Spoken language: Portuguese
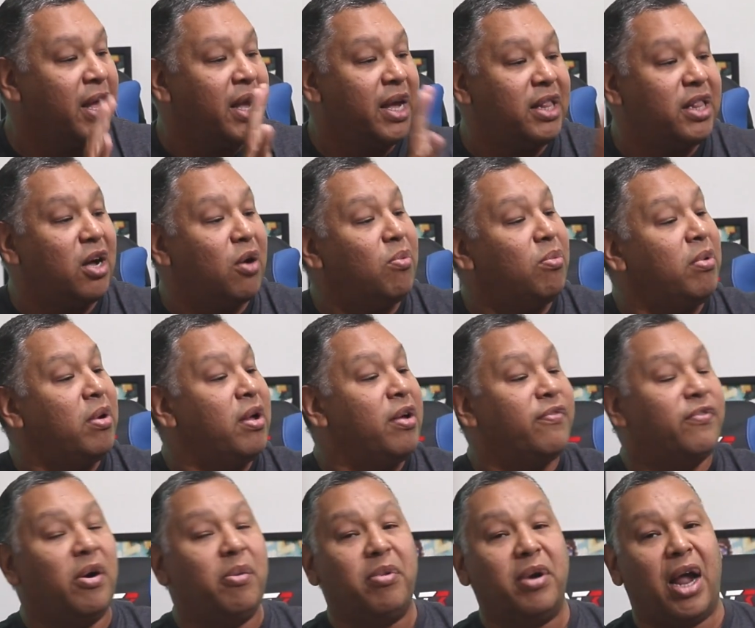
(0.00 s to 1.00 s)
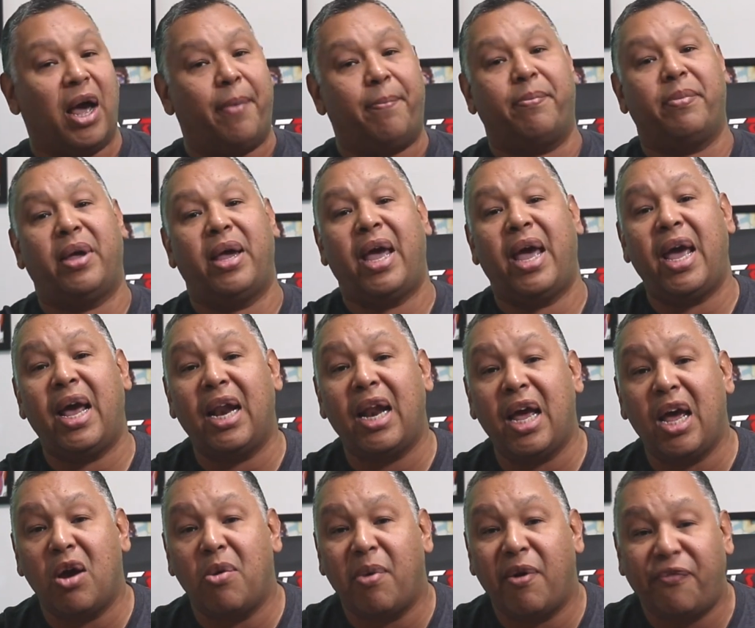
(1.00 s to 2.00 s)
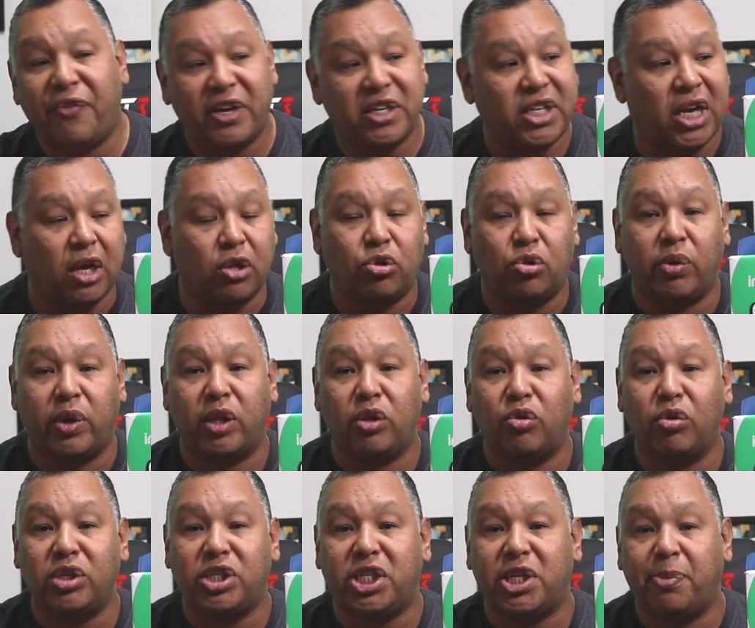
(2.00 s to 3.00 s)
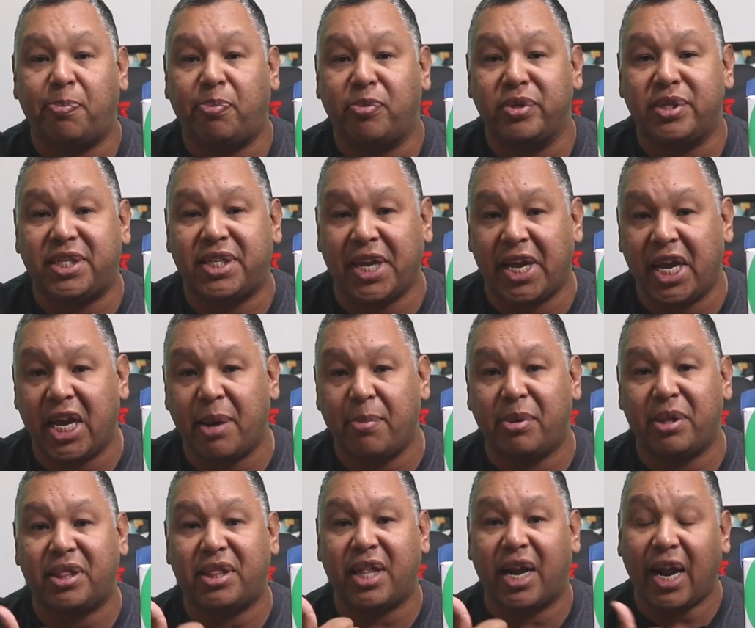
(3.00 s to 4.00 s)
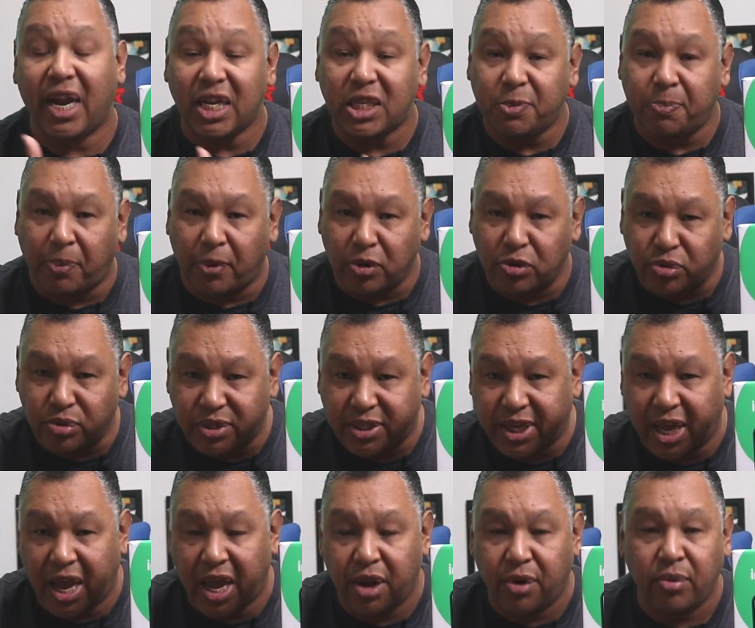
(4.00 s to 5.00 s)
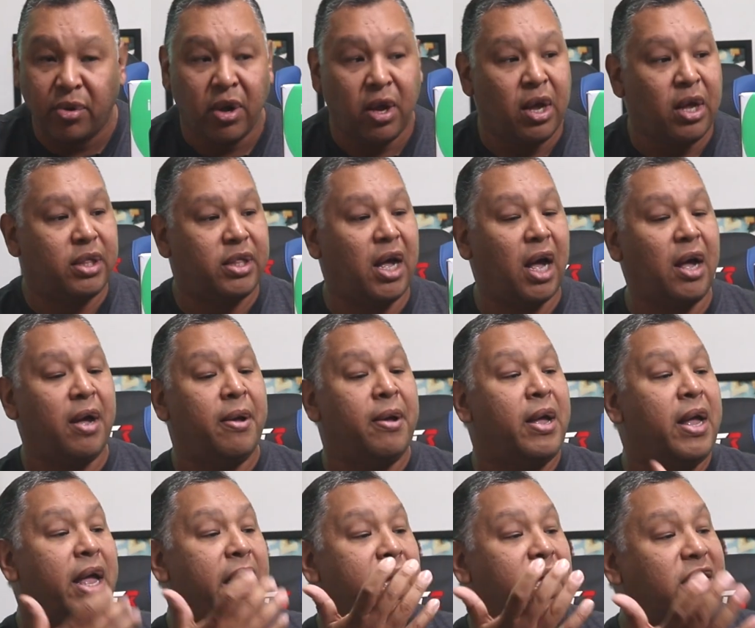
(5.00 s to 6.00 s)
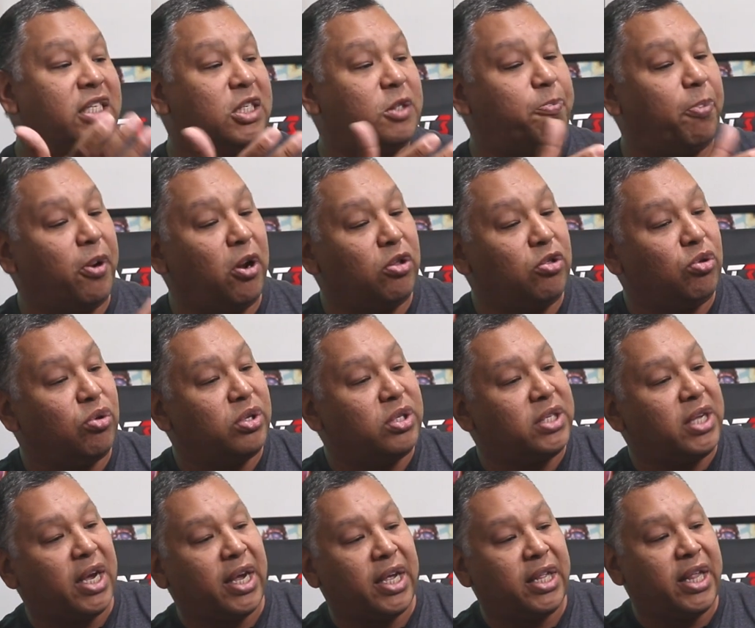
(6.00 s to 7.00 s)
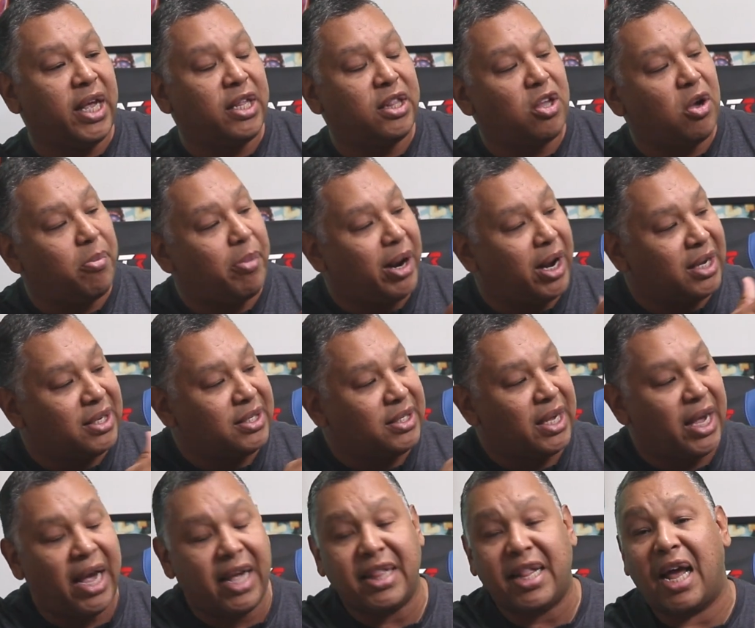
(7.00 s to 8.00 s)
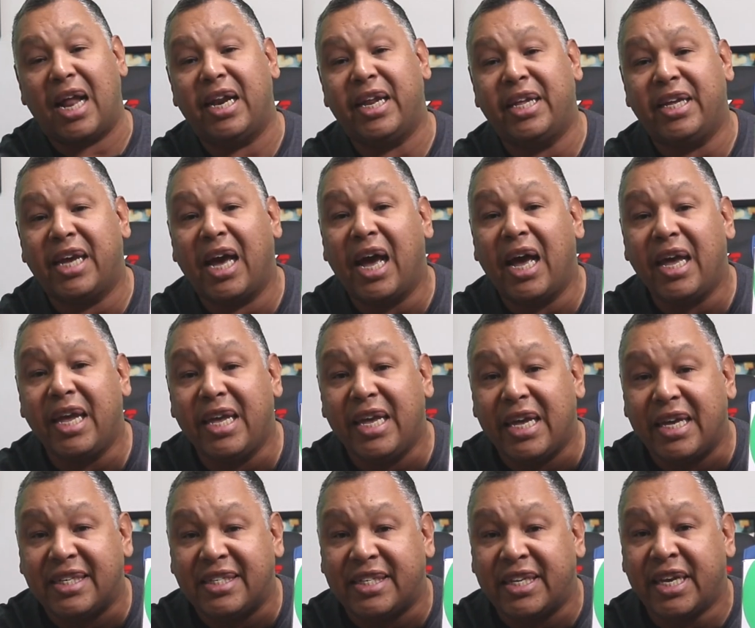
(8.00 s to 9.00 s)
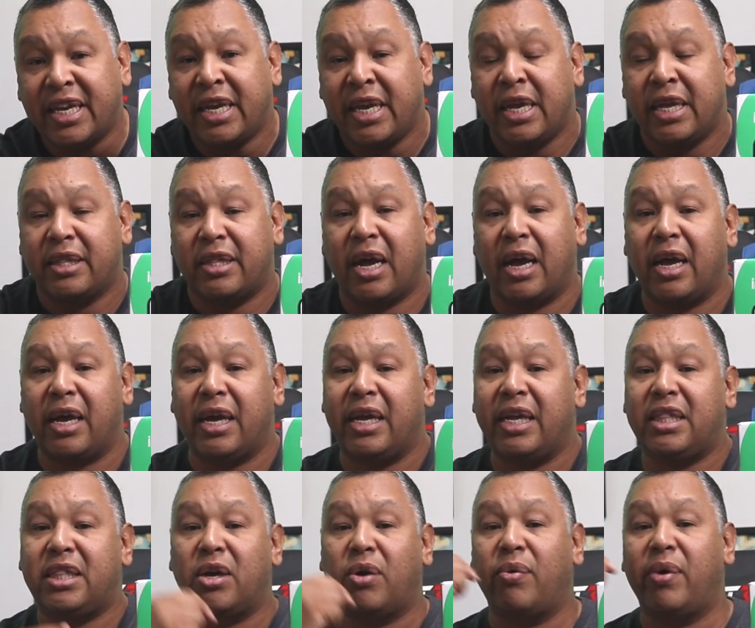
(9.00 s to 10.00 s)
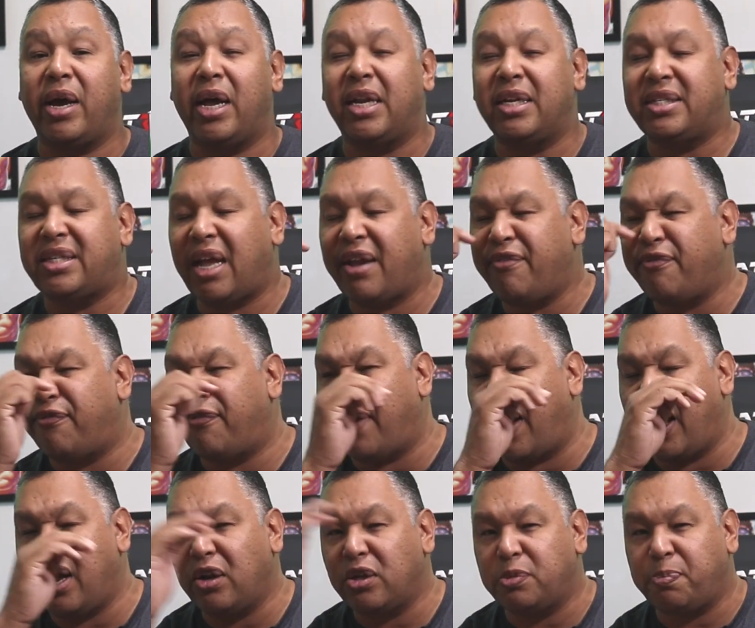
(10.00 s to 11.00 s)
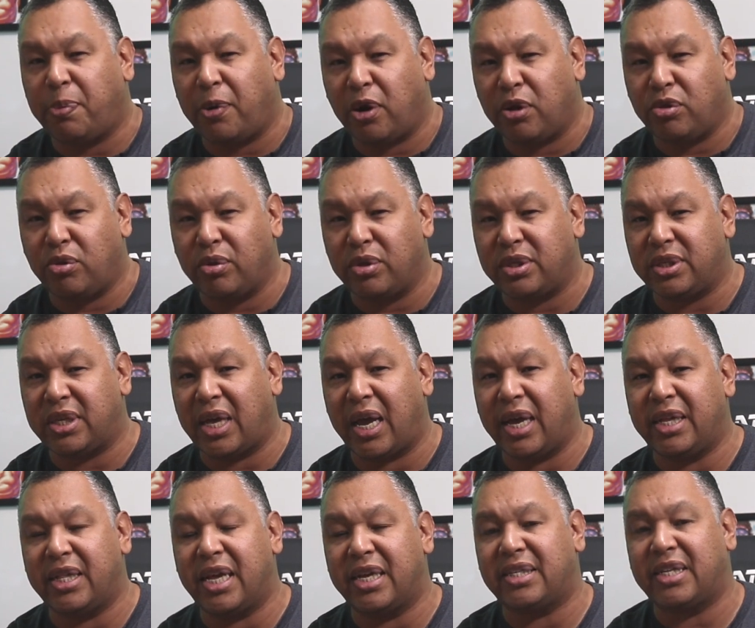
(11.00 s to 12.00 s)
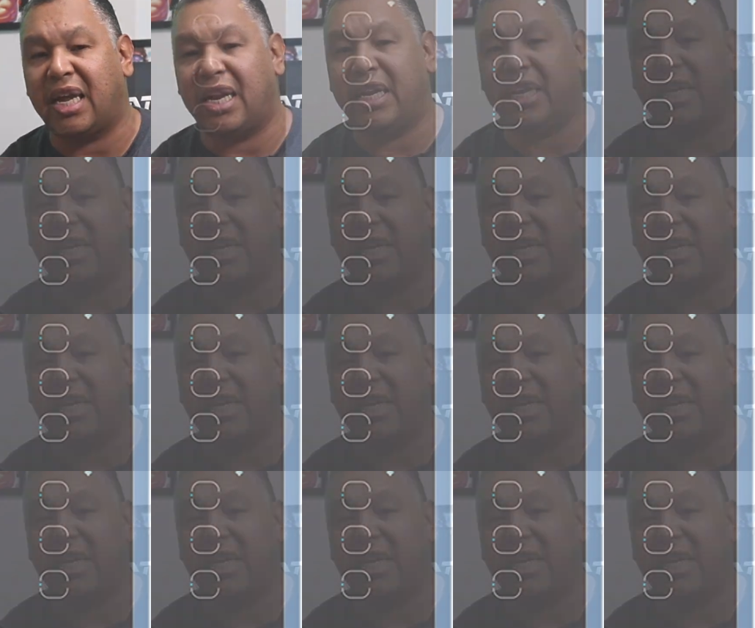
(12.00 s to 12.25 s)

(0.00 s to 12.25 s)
Então, vamos lá. Ela é uma fechadura do tipo Zigbee 3.0, tá? Esses produtos aqui da Intelbras é da linha Easy, tá? Então eles têm vários produtos aí dessa